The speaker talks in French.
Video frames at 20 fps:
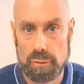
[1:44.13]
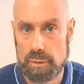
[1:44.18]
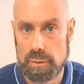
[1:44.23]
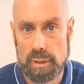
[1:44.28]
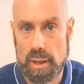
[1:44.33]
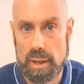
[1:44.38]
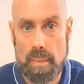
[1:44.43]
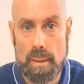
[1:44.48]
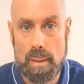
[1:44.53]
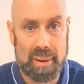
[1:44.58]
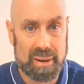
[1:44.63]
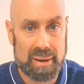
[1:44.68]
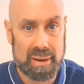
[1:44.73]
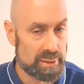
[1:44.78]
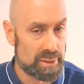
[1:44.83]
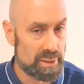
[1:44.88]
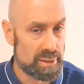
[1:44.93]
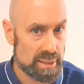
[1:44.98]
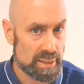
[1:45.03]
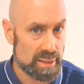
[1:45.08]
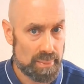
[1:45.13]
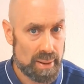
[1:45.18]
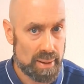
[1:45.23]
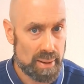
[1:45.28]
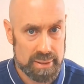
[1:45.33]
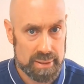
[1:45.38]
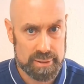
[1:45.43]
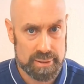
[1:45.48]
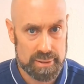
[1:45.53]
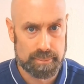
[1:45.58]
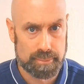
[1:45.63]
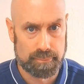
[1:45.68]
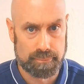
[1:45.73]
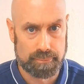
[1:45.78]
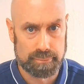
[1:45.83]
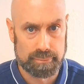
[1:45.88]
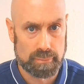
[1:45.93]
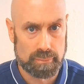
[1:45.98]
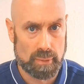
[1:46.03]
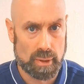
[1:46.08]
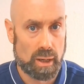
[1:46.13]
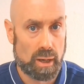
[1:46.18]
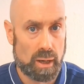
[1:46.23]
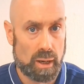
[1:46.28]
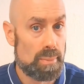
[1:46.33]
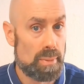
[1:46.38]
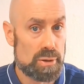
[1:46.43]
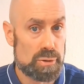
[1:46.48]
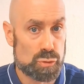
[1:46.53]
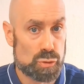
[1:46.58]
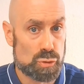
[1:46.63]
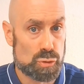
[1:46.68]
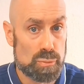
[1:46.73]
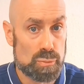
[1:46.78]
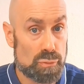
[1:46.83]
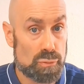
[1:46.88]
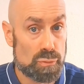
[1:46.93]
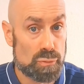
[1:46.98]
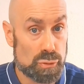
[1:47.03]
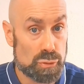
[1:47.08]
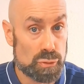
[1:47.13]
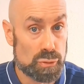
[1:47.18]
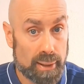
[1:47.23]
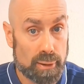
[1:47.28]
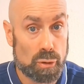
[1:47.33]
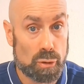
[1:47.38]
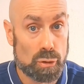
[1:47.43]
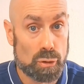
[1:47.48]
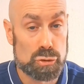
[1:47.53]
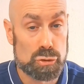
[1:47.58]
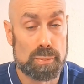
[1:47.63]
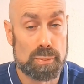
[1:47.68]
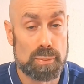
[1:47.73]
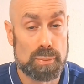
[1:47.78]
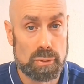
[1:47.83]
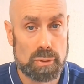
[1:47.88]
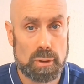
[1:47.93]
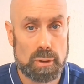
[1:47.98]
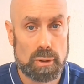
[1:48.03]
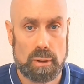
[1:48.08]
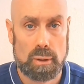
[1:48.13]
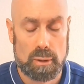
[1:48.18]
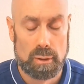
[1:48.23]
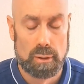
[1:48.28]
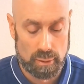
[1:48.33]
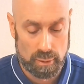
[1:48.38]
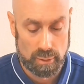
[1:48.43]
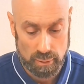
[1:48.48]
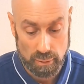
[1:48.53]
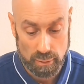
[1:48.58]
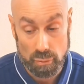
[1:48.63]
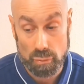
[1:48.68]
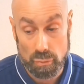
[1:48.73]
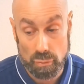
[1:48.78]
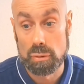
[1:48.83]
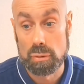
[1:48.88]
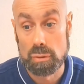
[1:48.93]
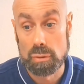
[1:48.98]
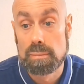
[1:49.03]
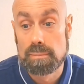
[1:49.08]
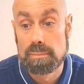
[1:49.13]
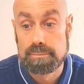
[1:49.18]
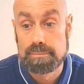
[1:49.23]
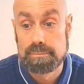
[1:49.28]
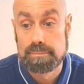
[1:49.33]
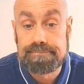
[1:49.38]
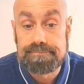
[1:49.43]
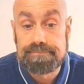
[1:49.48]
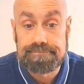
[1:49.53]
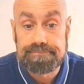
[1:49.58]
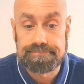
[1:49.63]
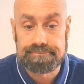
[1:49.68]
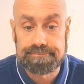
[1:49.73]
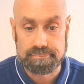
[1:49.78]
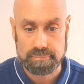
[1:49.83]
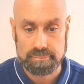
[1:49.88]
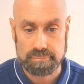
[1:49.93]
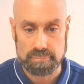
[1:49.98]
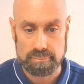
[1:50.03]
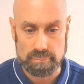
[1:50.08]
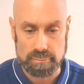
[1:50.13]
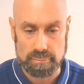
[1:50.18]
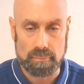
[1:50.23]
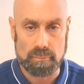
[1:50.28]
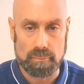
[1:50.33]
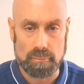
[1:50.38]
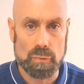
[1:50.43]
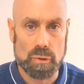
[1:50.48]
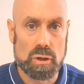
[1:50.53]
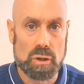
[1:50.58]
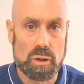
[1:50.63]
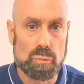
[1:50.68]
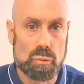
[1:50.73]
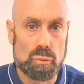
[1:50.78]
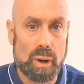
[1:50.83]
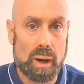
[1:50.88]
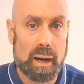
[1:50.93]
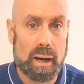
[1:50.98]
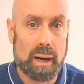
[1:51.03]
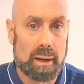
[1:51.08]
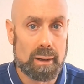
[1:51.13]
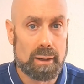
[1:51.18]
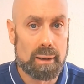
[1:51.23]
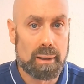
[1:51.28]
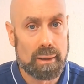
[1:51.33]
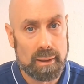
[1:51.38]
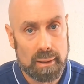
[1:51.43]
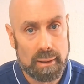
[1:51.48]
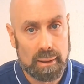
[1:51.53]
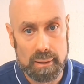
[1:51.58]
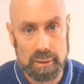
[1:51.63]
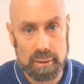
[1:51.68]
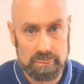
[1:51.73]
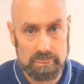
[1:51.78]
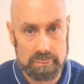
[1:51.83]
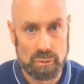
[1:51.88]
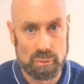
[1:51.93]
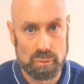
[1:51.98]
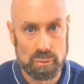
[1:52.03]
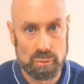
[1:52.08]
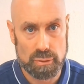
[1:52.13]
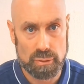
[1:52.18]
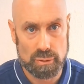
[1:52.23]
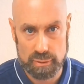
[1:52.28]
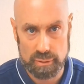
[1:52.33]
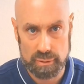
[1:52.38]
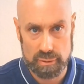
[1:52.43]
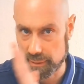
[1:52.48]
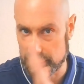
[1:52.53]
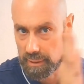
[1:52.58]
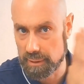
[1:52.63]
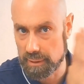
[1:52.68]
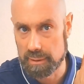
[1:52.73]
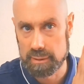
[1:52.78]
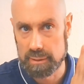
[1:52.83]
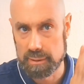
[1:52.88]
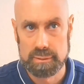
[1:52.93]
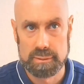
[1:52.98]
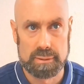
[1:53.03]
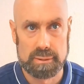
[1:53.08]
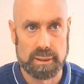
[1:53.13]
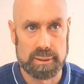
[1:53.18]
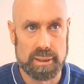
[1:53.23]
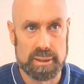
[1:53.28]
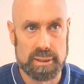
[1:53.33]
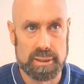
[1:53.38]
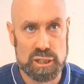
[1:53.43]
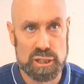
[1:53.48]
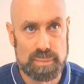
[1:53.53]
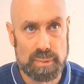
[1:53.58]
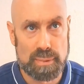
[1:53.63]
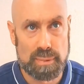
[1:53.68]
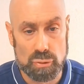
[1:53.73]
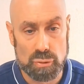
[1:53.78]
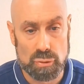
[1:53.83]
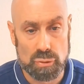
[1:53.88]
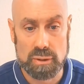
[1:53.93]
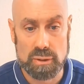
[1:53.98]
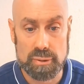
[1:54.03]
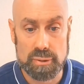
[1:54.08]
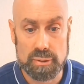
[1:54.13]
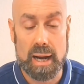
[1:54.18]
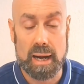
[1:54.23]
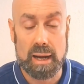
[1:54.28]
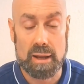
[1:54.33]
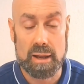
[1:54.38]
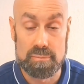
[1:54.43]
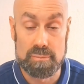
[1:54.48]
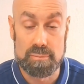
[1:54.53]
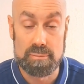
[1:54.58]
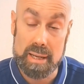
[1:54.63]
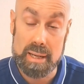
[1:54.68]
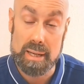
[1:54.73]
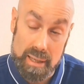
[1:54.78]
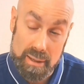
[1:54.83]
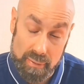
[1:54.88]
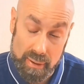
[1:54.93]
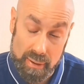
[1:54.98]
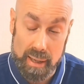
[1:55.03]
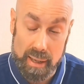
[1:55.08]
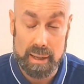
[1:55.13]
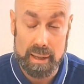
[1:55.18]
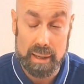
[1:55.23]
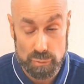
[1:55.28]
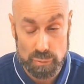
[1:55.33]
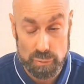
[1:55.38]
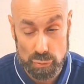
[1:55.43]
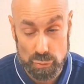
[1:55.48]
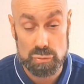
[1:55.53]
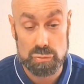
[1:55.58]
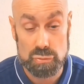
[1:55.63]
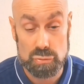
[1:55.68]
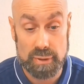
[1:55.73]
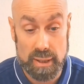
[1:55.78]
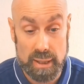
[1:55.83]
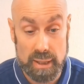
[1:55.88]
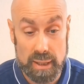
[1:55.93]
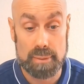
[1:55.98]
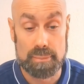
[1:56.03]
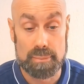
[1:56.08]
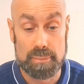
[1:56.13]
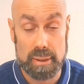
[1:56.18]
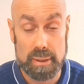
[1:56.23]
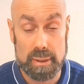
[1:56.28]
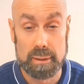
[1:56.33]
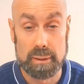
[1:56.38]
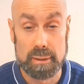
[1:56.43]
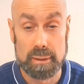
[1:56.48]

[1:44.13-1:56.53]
n'aimaient pas le tennis à la base, ah, mais ils sont quand même devenus de très grands champions. Donc, comme quoi, en mettant certains, aspects de côté, on y arrive. Mais voilà, ils en ont souffert, et puis